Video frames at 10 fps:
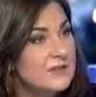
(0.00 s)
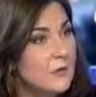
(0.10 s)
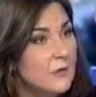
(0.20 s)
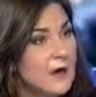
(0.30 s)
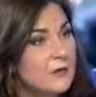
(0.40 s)

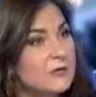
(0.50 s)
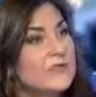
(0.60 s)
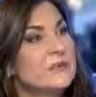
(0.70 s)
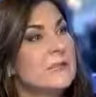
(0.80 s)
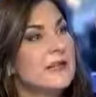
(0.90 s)
Si on parle de
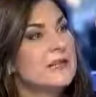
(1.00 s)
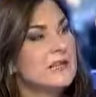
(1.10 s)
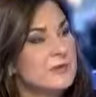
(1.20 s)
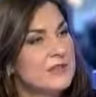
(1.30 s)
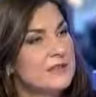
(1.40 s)

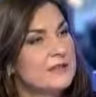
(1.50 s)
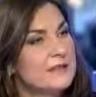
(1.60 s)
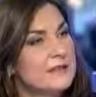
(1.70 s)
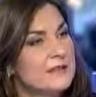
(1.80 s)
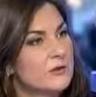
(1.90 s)

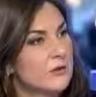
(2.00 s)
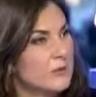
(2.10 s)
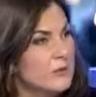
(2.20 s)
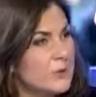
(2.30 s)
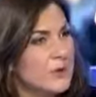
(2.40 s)
cybercriminalité dans
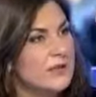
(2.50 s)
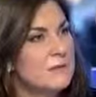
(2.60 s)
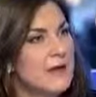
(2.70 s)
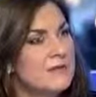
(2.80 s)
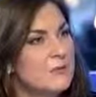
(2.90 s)
votre
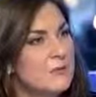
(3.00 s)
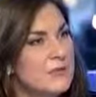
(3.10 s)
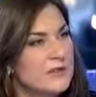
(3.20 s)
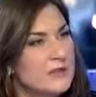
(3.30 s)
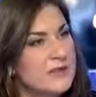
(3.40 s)
pays, par exemple,
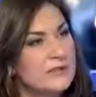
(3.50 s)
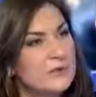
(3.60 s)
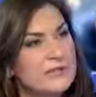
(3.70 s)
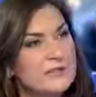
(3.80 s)
vous m'expliquez sur